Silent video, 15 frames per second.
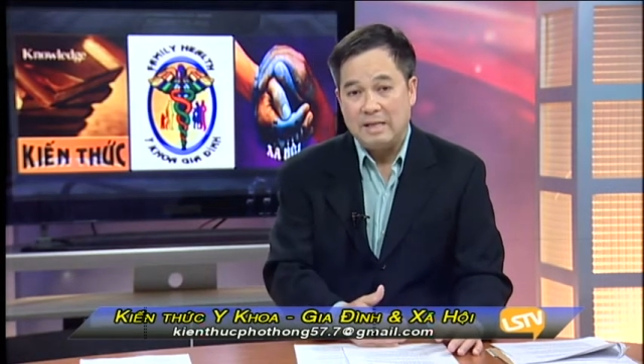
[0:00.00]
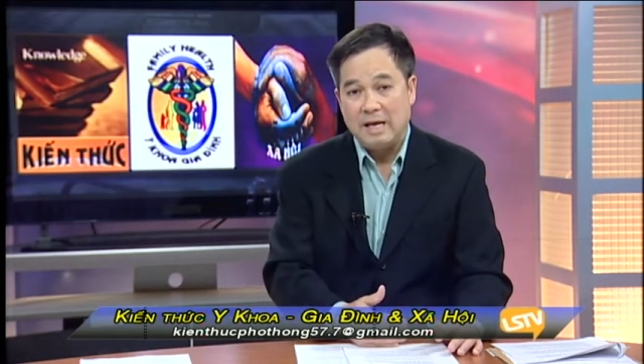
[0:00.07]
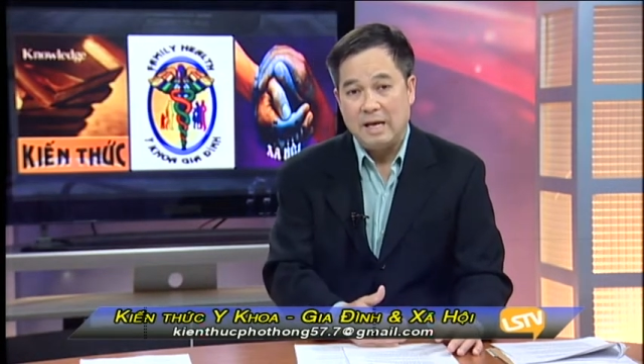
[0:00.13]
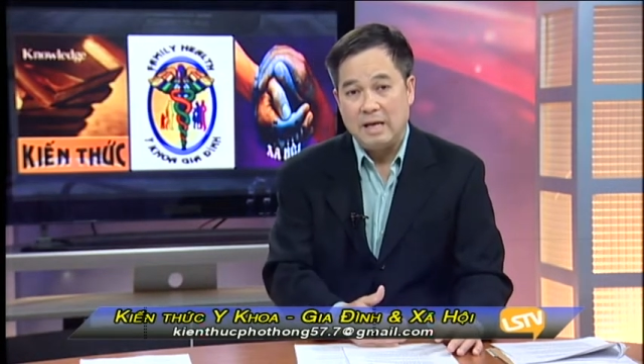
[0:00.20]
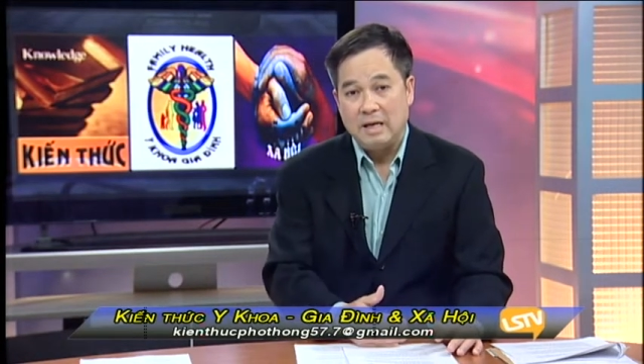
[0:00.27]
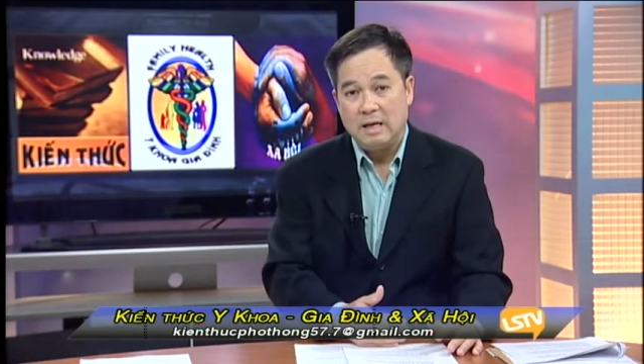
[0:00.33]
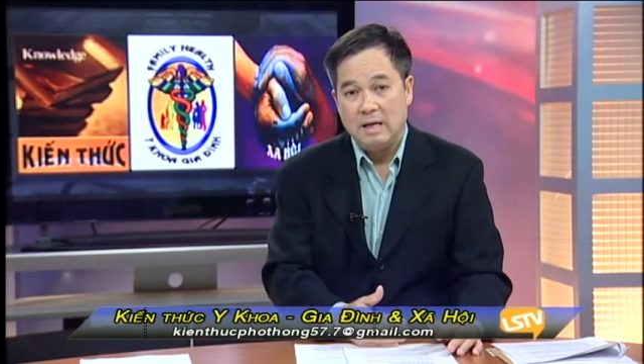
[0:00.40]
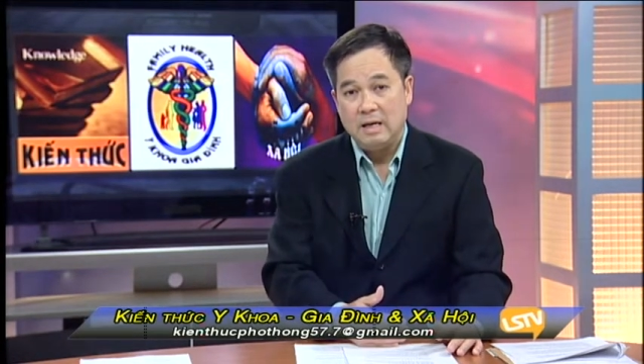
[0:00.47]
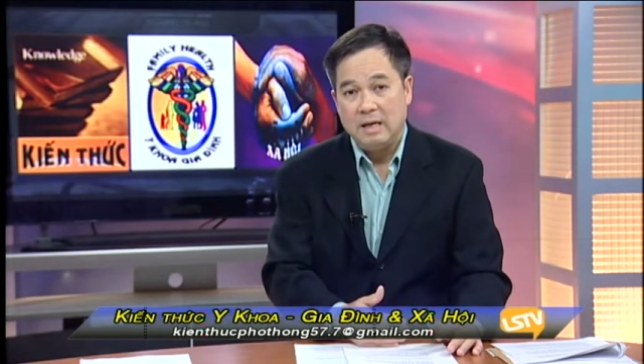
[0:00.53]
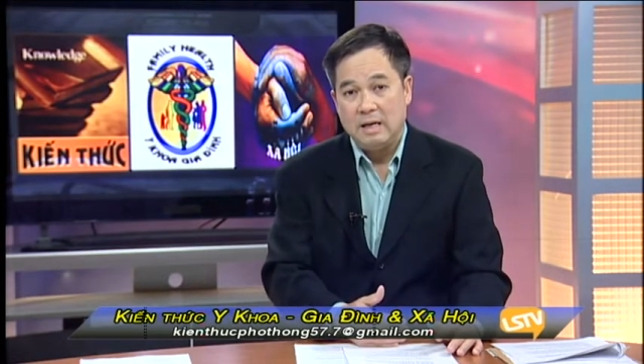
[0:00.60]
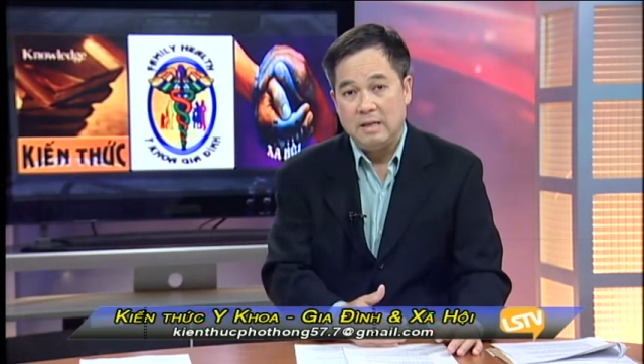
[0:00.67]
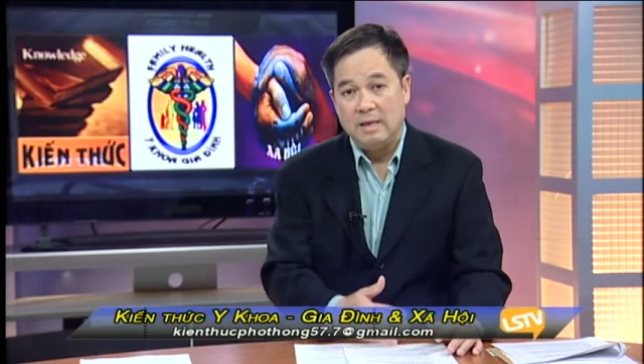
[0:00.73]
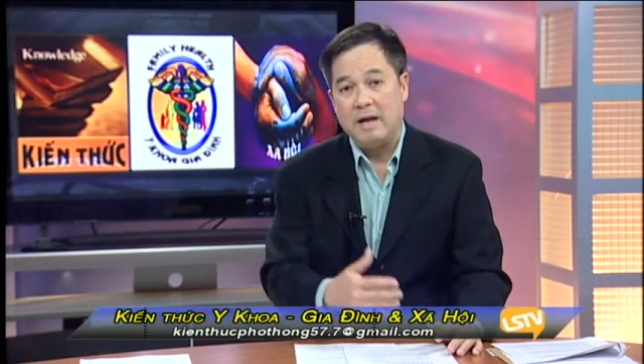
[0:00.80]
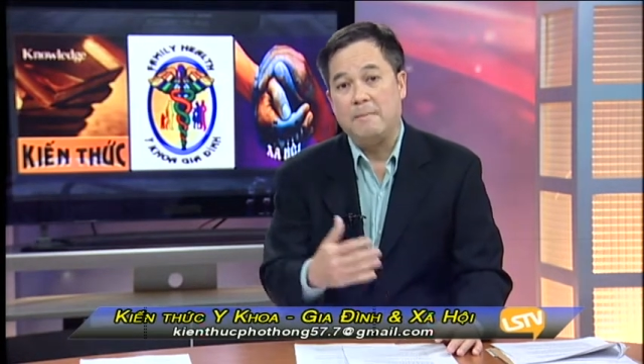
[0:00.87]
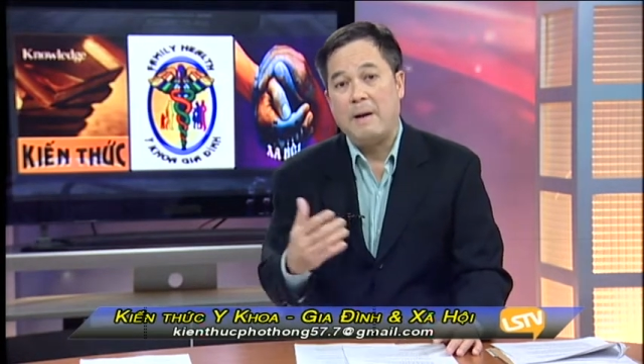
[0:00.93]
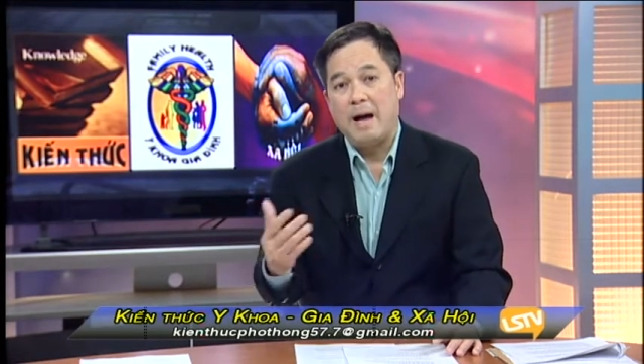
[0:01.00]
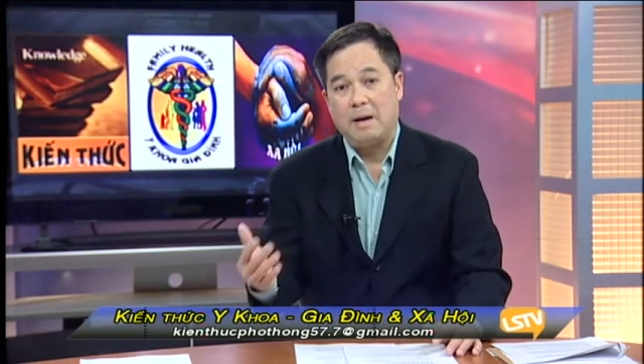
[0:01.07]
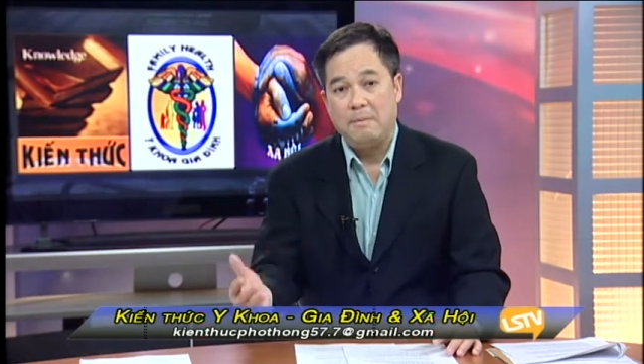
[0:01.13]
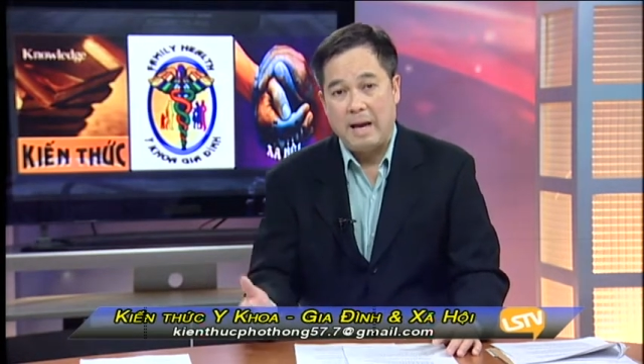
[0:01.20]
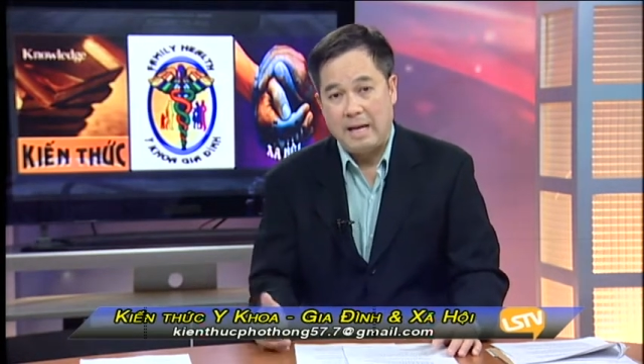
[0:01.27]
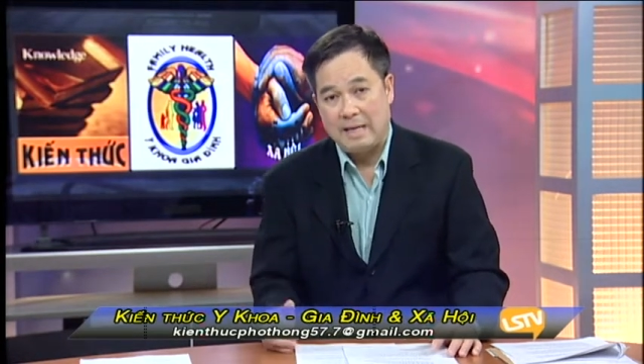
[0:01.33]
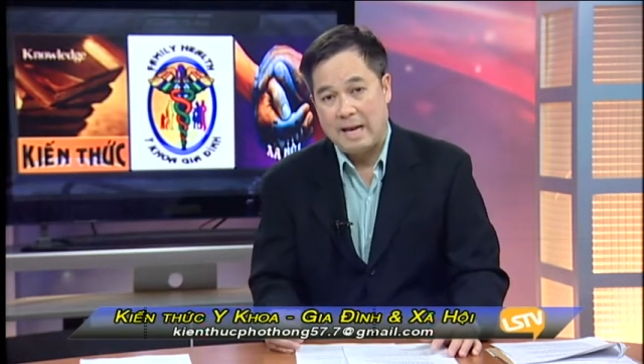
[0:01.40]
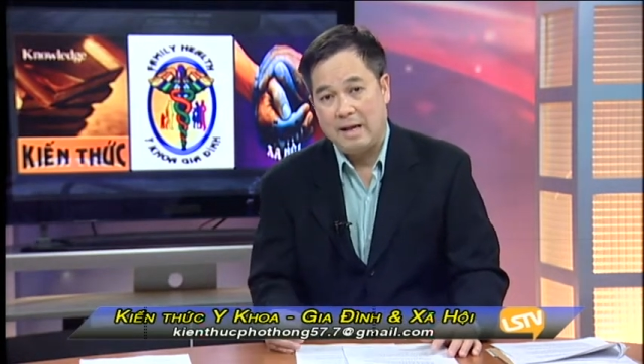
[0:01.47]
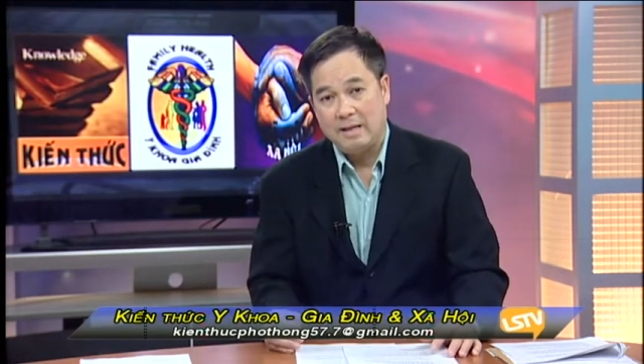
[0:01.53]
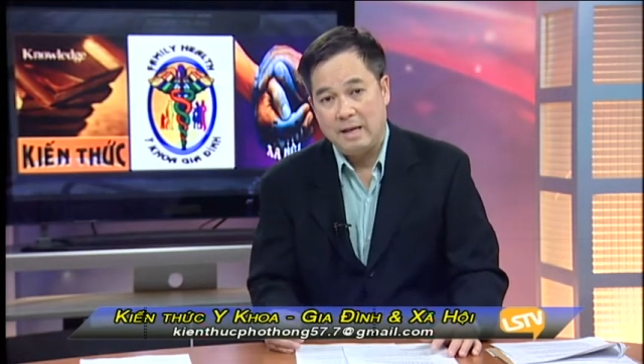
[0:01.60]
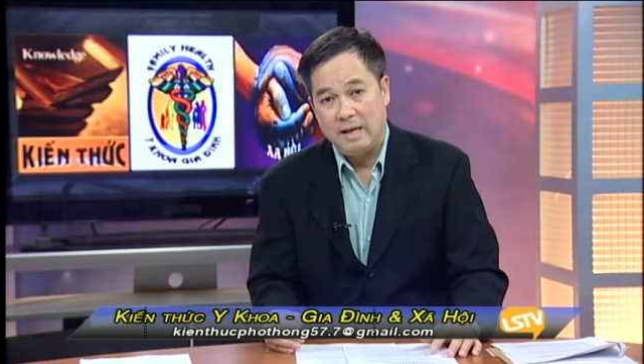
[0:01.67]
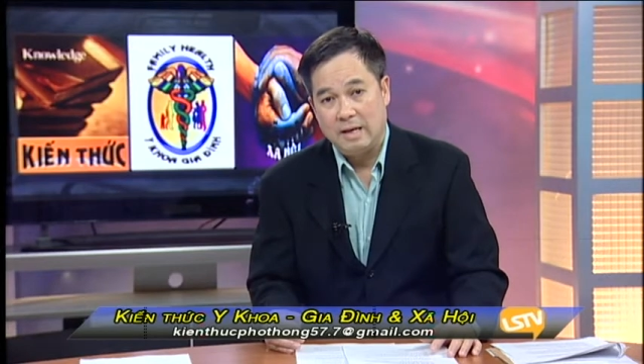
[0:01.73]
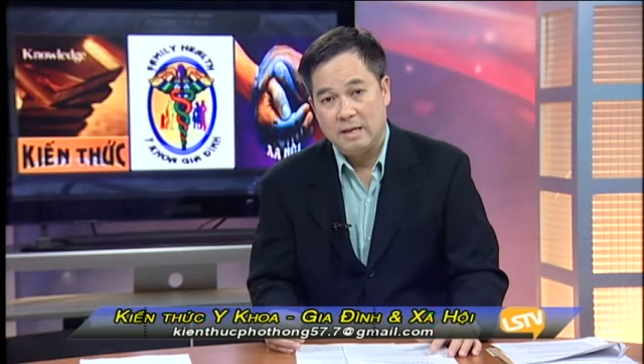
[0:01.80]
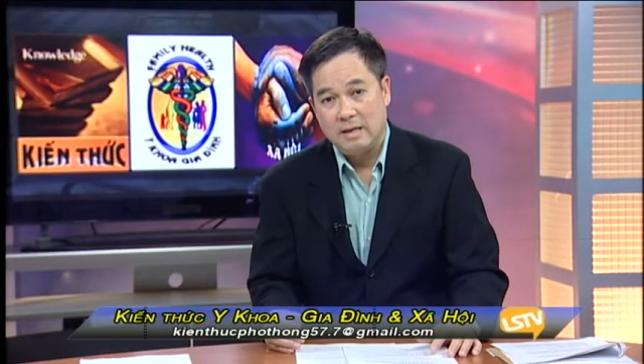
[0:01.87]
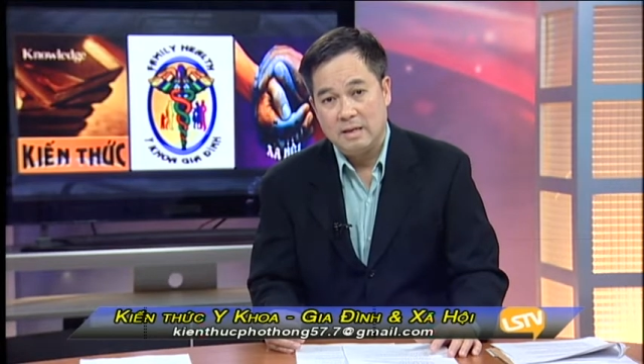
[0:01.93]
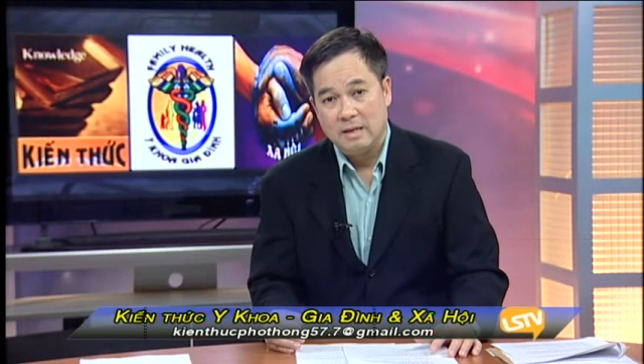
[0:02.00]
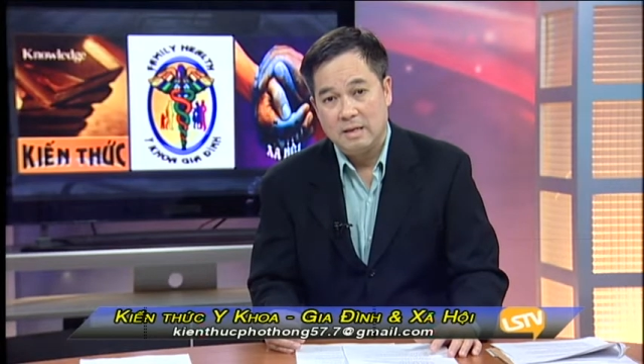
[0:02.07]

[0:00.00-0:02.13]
tiền nhờ bạn bè trả tiền